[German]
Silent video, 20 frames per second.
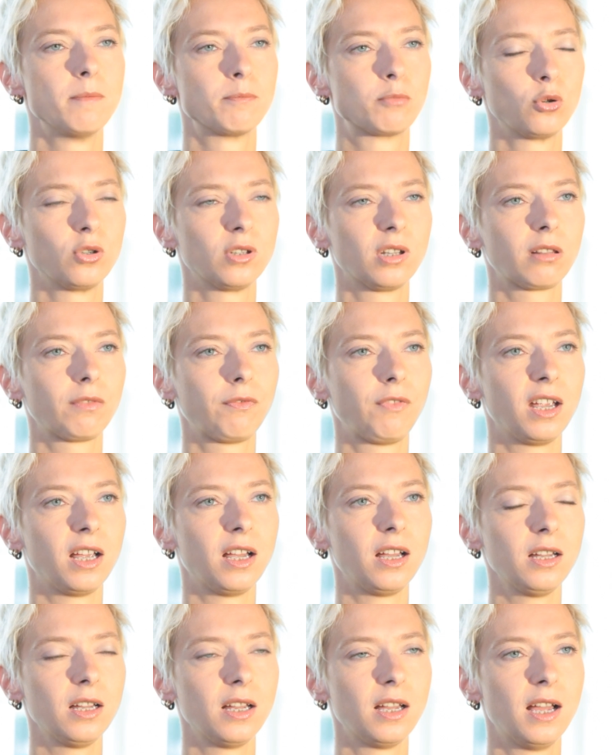
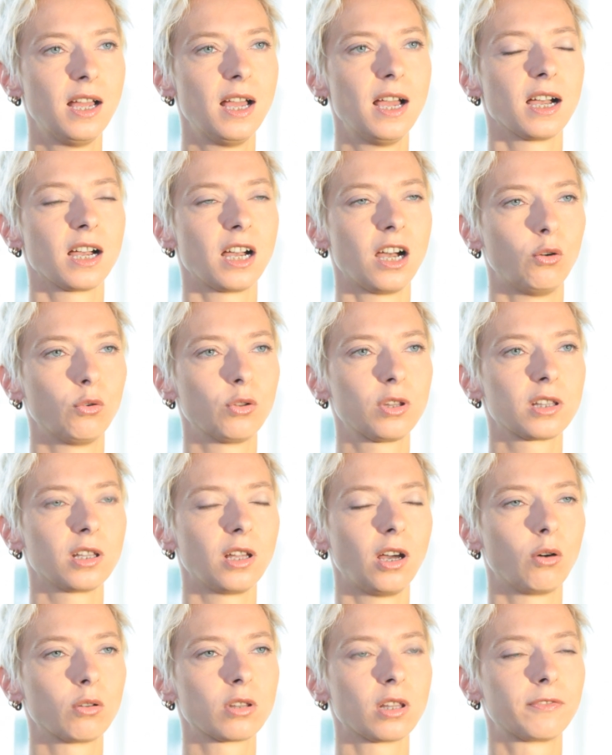Bundeswehr raus
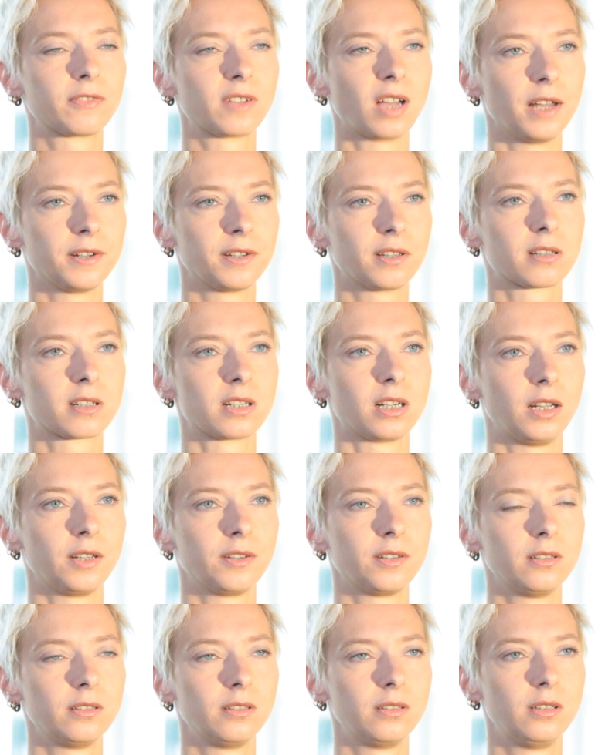aus
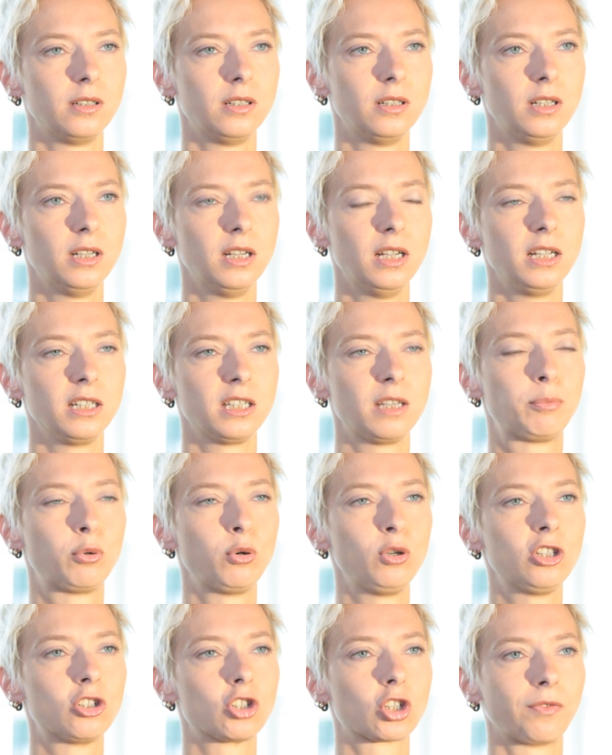Afghanistan. Die
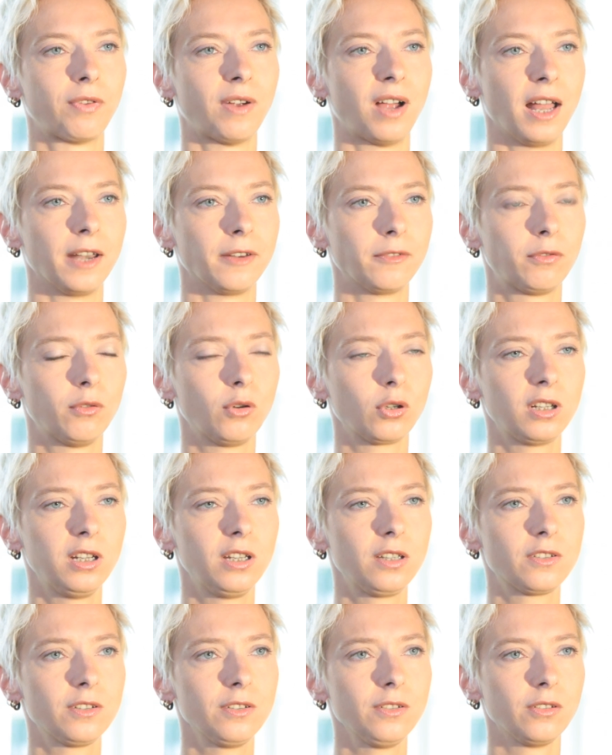politisch
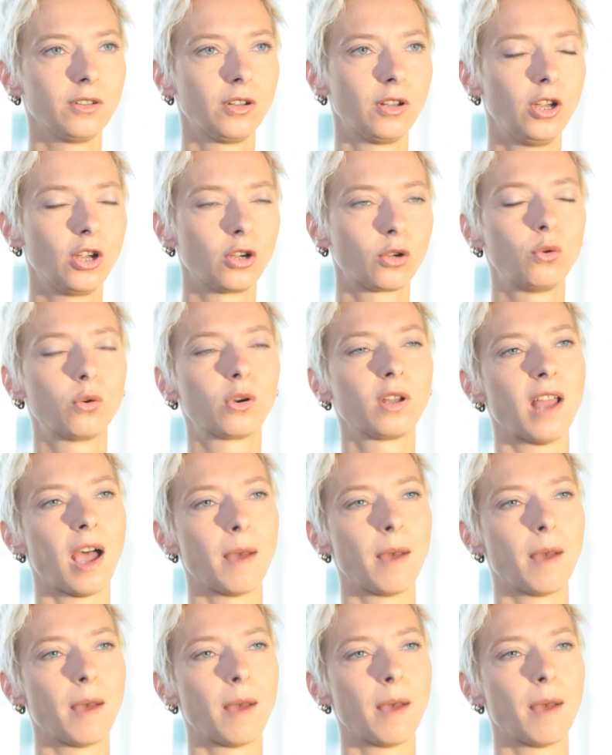Verantwortlichen gehören